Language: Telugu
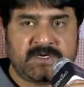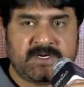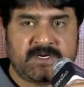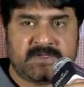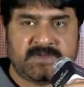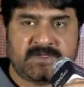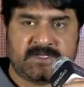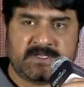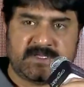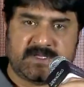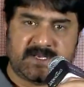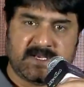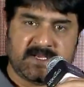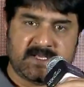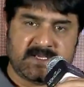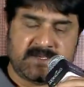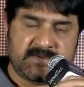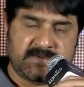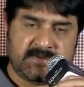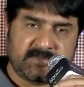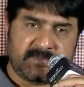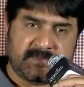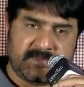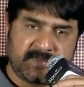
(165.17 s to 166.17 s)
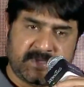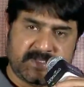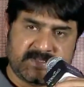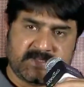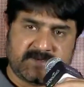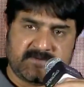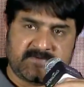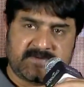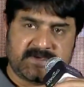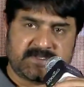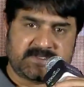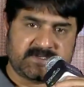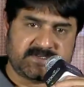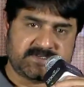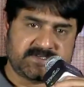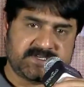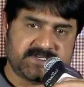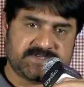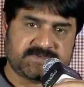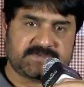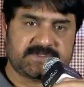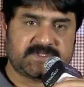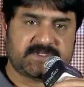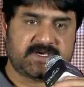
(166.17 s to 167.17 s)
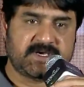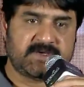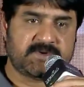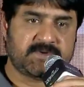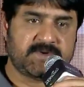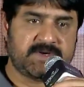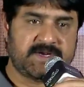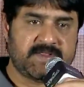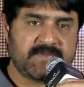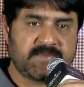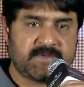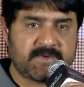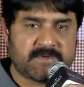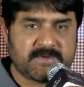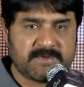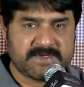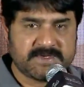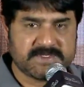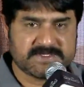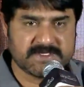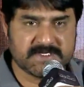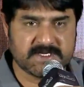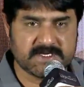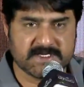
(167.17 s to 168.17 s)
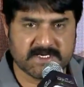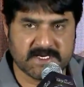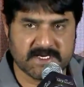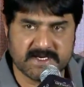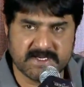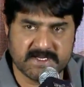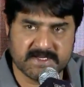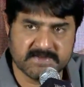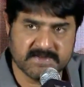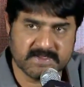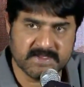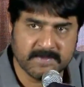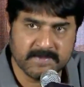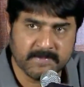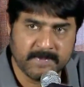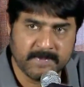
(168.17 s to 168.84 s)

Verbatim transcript: అంద అలాగే మదర్ ఫాదర్ జయసుధ గారు వీళ్ళందరూ నిజంగా అంటే ఇది